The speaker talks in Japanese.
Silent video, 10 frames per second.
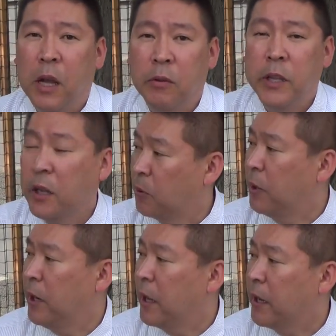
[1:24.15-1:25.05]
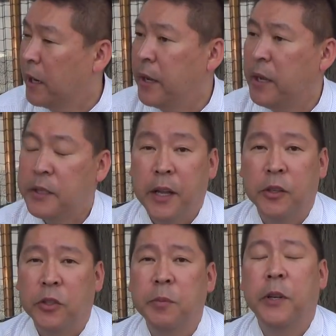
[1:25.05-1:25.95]
確認が取れないから NHK
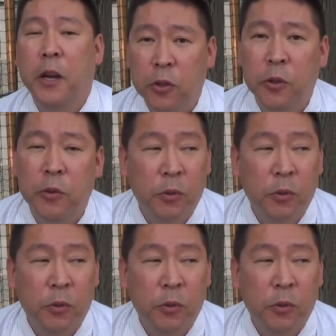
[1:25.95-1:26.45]
が潰れるとい